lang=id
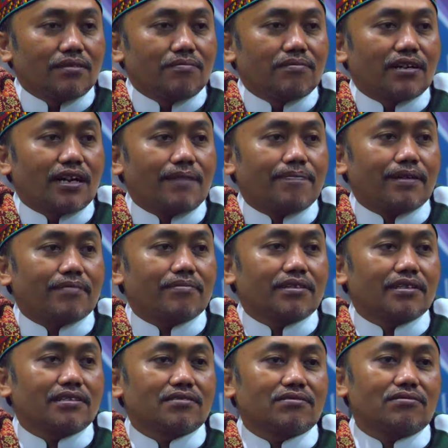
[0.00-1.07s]
Mengapa
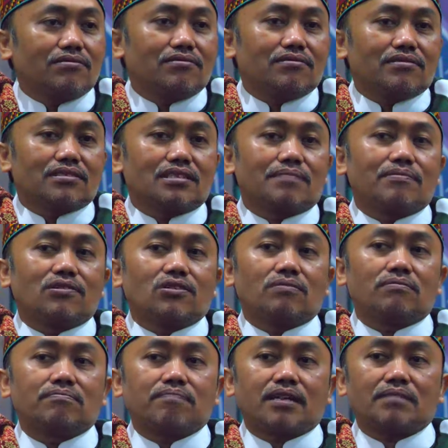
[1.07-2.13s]
begitu?
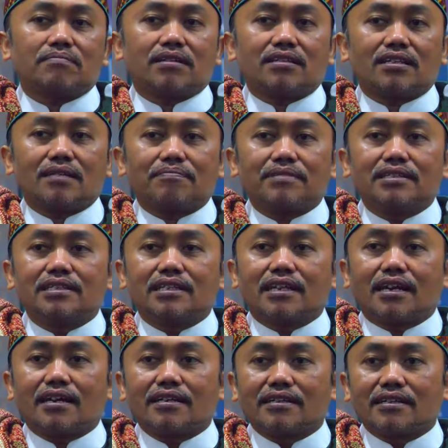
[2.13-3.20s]
Sebelum empat mazhab ini
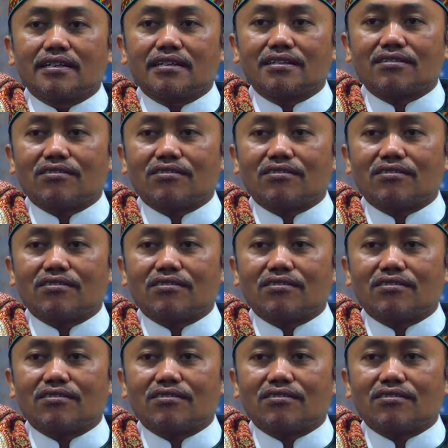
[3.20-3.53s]
lahir,